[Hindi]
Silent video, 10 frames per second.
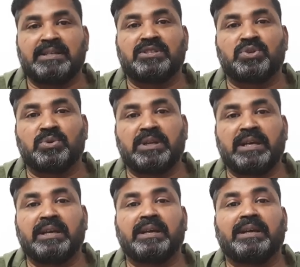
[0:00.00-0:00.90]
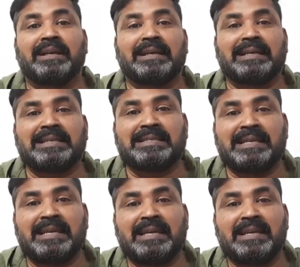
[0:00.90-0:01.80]
जिन्होंने किसी
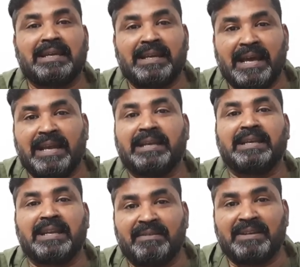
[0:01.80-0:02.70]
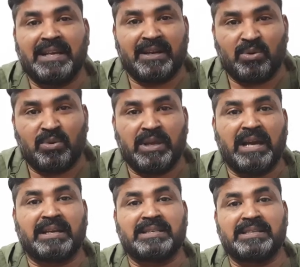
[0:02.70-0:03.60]
नए डीलर वीलर को या
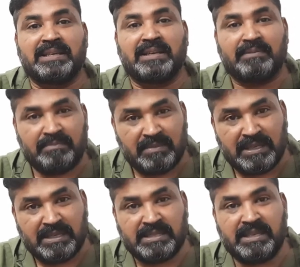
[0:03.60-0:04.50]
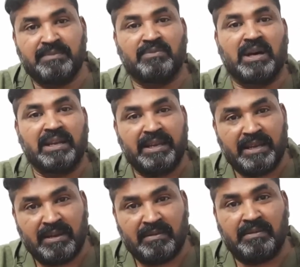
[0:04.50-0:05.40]
किसी स्कीम वाले
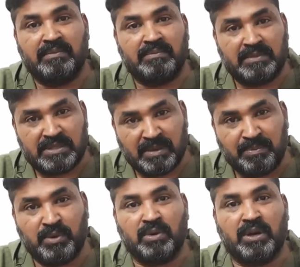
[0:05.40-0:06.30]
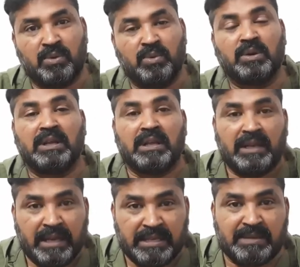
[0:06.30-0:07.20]
या सब ब्रोकर को
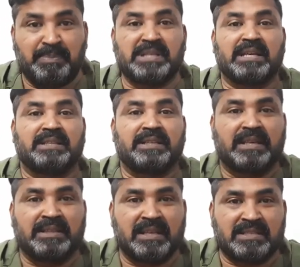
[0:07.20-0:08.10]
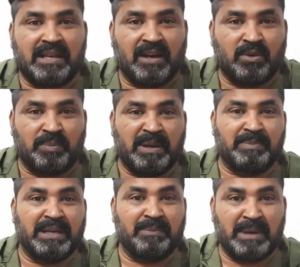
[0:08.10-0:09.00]
ऐसे पैसा दे दिया दस लाख रुपया
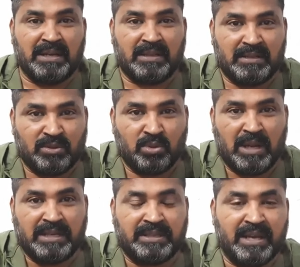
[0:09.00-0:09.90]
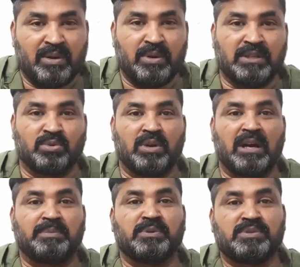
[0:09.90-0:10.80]
पहले पाँच दो लाख दिया होगा दो लाख
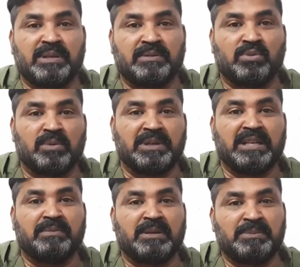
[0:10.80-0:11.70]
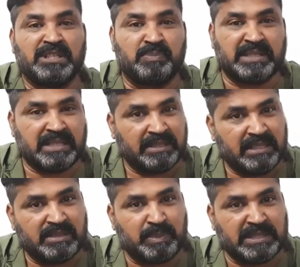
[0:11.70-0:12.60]
पे उसने दो महीने में बीस परसेंट
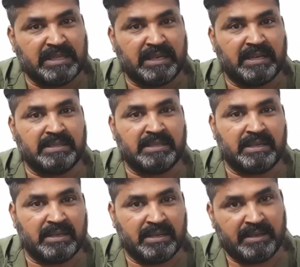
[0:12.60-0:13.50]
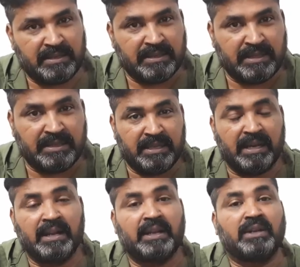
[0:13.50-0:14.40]
तीस परसेंट का रिटर्न दिया
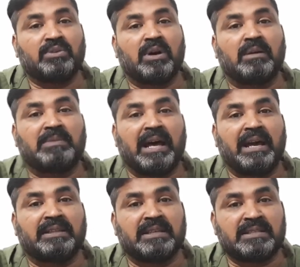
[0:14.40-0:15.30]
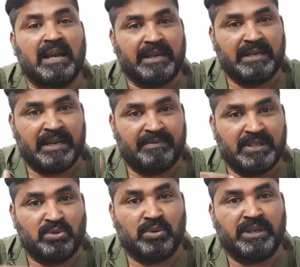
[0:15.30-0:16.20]
तो हम लाए दस लाख की
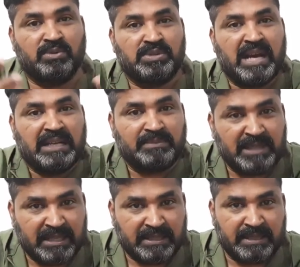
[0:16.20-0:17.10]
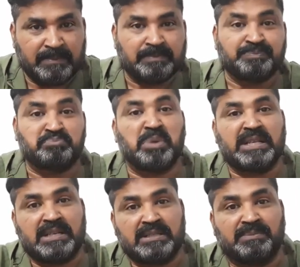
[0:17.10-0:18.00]
एफडी तोड़ के उसके हाथ में रख दी
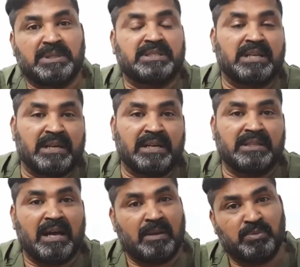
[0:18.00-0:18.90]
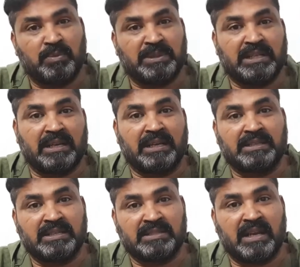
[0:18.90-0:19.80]
बाजार जब तक चल रहा था आपको पता लगा
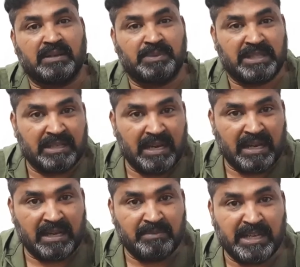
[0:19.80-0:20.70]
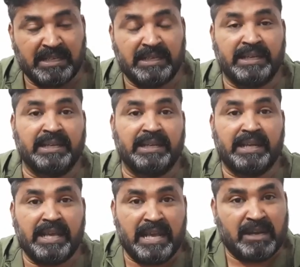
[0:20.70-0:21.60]
दस लाख पे तीन लाख कमा लिया लेकिन
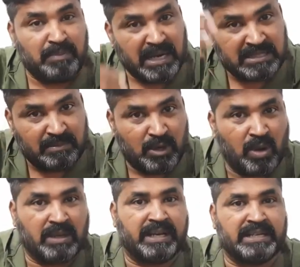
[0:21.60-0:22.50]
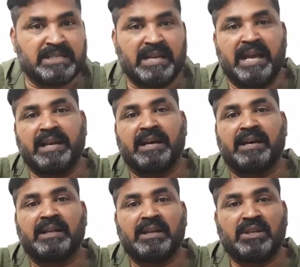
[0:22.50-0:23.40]
एक बार जब लॉन्ग करेक्शन आएगा
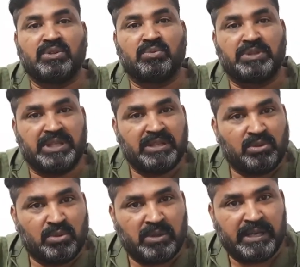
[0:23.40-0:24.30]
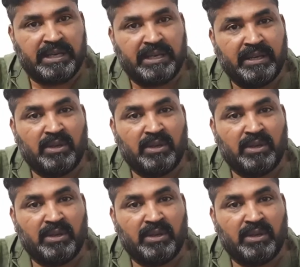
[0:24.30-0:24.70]
तो वो तीन तो गए